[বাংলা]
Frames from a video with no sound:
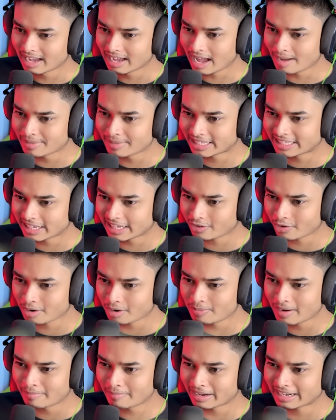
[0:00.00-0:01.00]
আমি কি
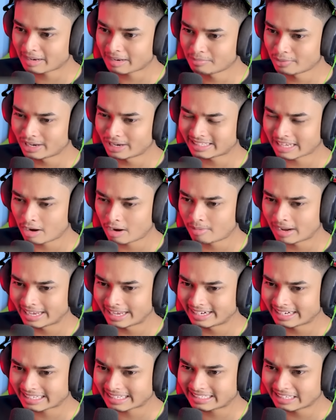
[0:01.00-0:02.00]
করবো আমাকে বলে দাও ভাই
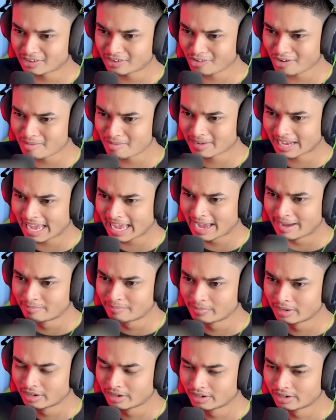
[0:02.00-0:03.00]
এটা কিরকম গেম
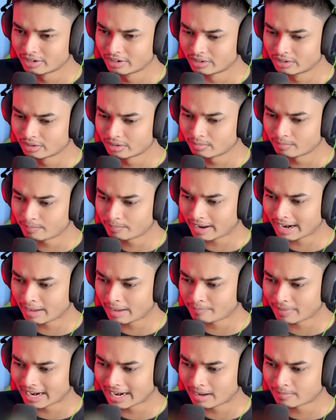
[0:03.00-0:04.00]
পালা
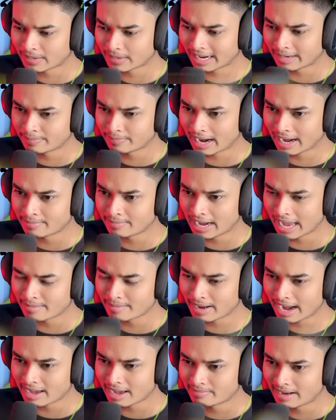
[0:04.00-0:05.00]
পালা ভাই ভাই ভাই
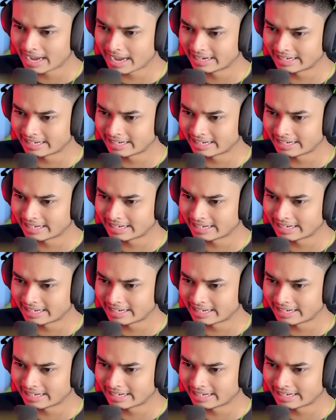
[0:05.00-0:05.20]
ভাই ভাই